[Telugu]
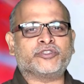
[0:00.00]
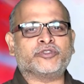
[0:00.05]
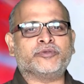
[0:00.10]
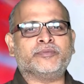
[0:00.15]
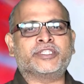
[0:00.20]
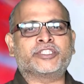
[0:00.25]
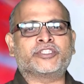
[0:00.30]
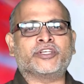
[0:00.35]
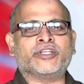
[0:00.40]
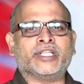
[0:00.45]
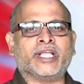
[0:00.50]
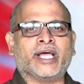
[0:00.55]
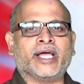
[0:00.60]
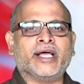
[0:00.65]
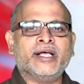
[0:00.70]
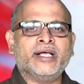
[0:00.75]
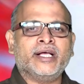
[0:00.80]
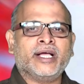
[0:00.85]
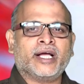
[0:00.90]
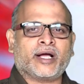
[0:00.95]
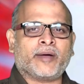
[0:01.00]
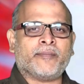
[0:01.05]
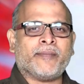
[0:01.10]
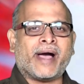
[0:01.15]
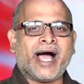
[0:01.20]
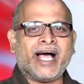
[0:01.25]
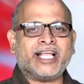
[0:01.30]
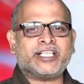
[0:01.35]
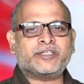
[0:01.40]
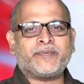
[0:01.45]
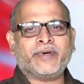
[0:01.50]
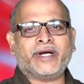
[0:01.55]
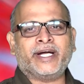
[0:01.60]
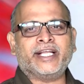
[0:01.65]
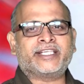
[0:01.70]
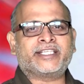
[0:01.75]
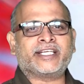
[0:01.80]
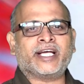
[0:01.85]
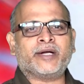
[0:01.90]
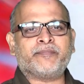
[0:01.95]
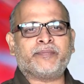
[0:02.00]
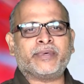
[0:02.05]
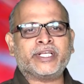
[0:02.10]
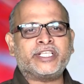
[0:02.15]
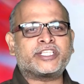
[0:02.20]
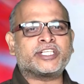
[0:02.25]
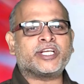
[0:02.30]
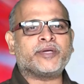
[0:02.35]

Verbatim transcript: చూపిస్తుంది ఇక మ్యాచ్ ప్రిడిక్షన్ పిచ్